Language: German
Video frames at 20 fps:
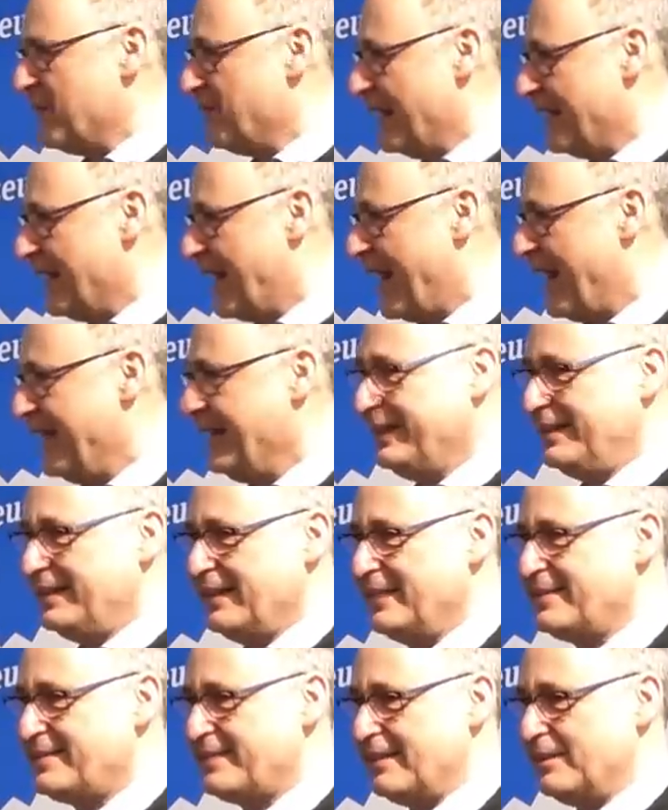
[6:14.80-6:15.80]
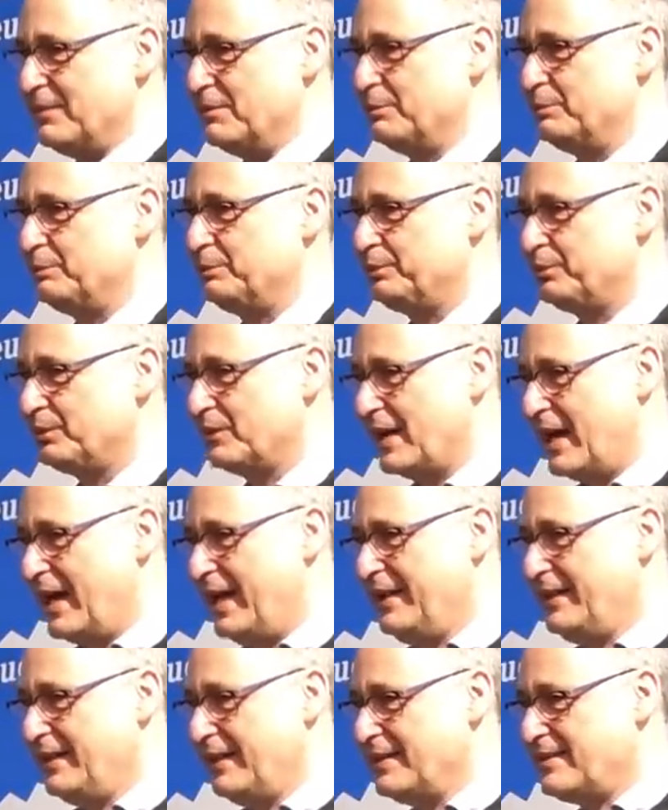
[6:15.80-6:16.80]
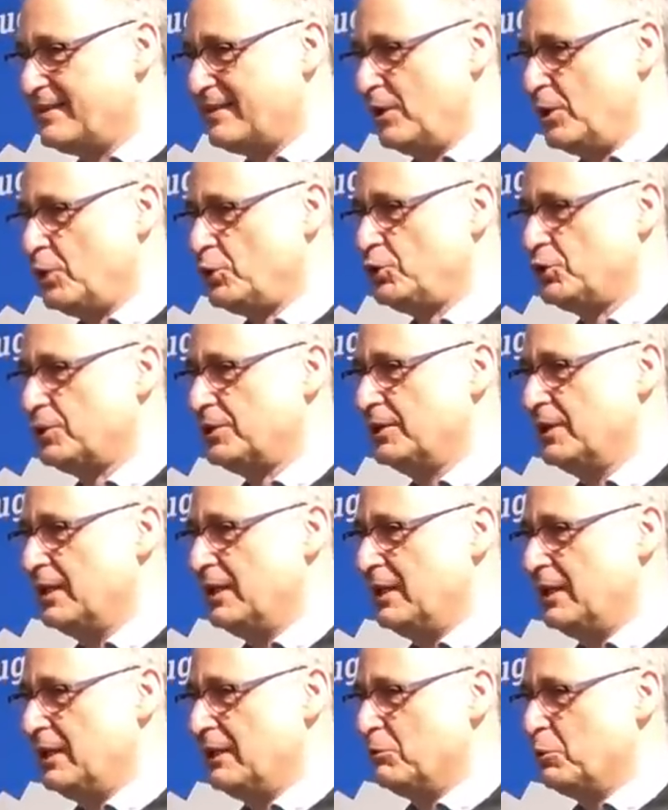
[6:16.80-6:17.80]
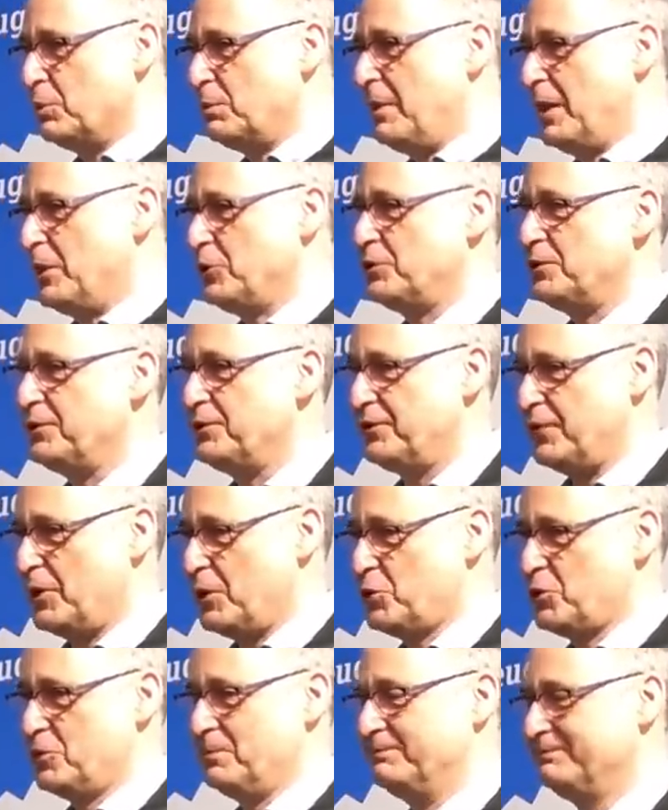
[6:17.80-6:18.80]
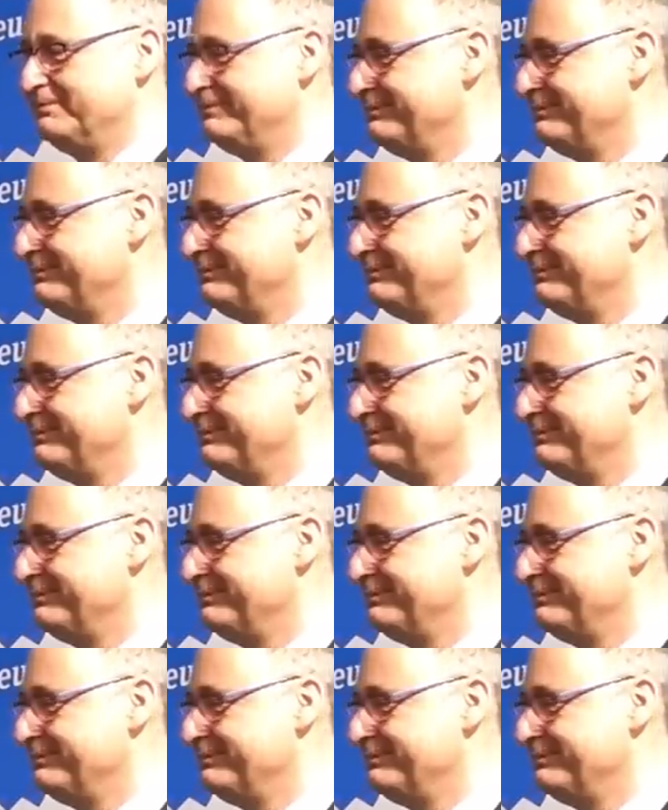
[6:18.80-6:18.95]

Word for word: weil ein Ritzel, ein Ritzel hast und meistens fährst.